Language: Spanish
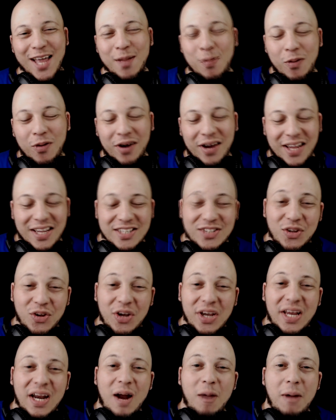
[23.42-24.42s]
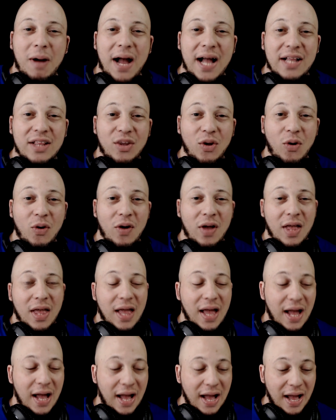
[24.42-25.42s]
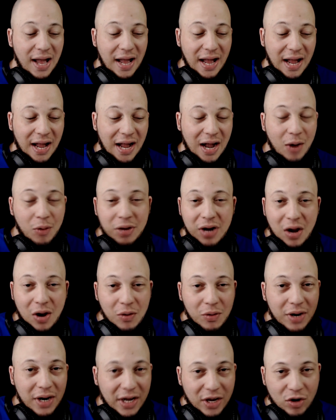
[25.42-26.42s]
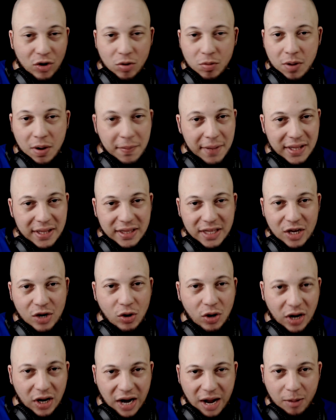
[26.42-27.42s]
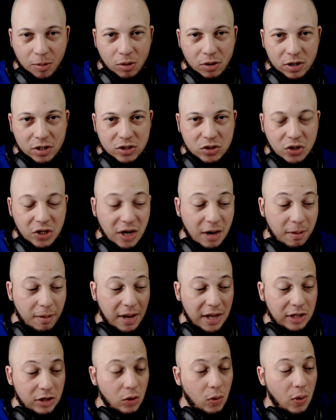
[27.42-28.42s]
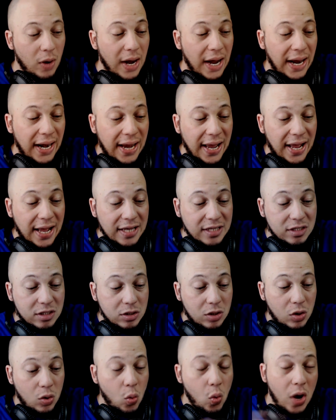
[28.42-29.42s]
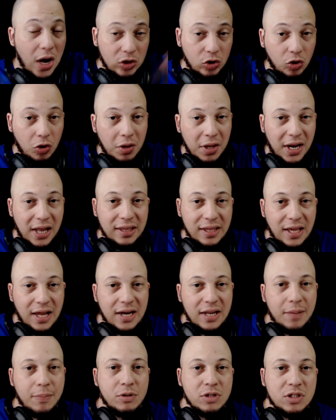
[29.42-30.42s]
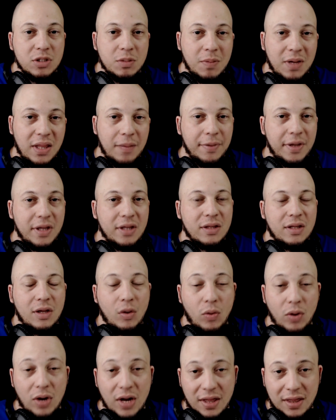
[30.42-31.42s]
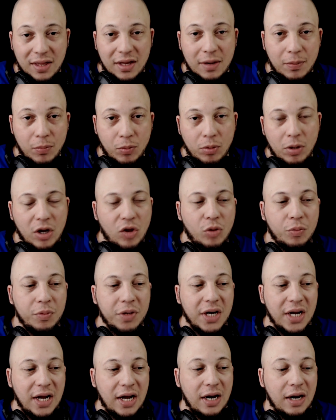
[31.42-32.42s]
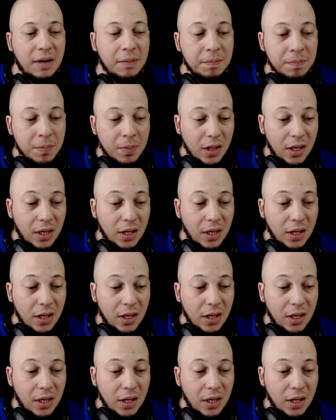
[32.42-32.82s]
es porque estoy grabando a, una hora que normalmente no grabo. Estoy grabando a las 4 de la tarde aproximadamente, hora de República Dominicana.